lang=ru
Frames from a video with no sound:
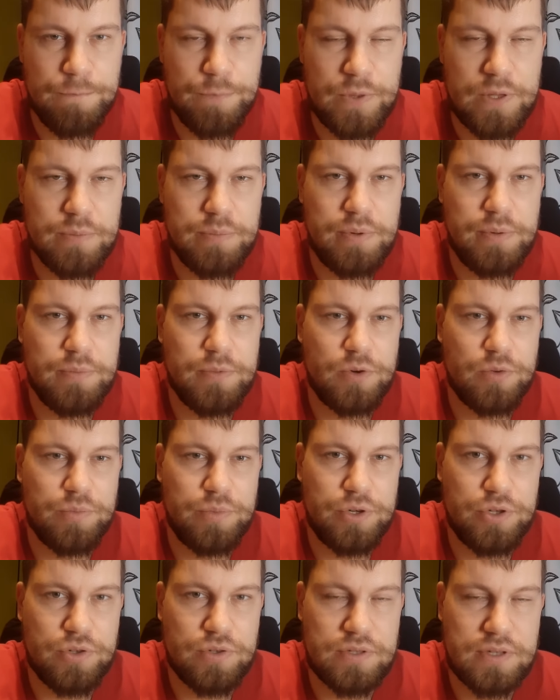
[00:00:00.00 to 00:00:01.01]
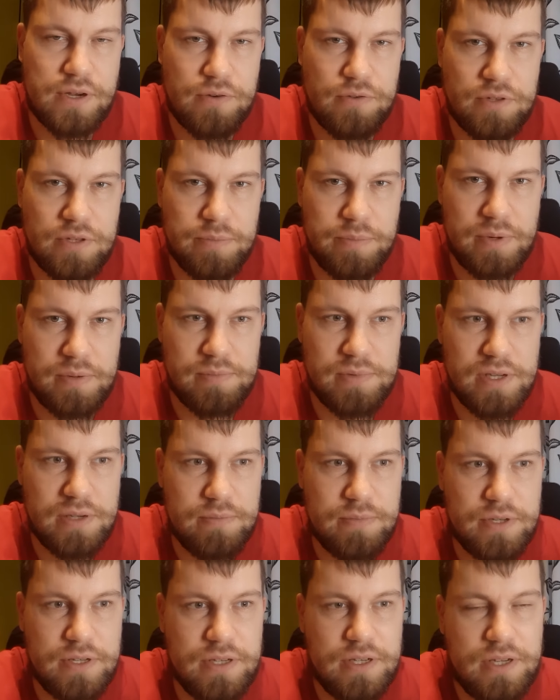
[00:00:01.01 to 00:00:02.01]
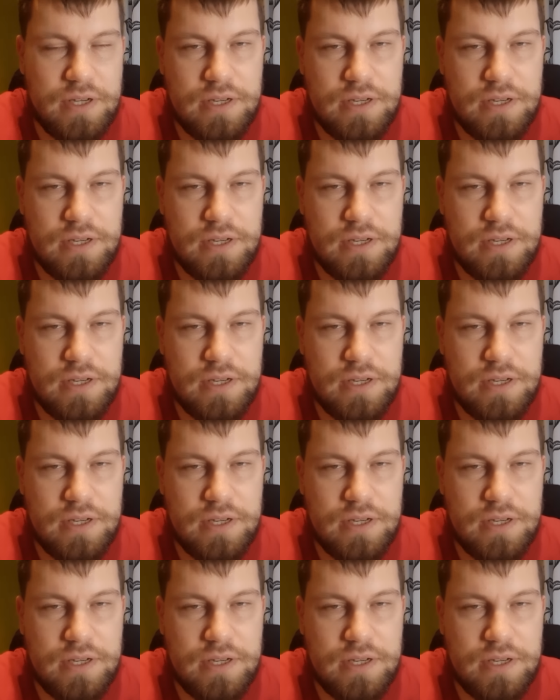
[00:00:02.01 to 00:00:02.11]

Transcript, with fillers: Например, он пришел с какой-то проблемой,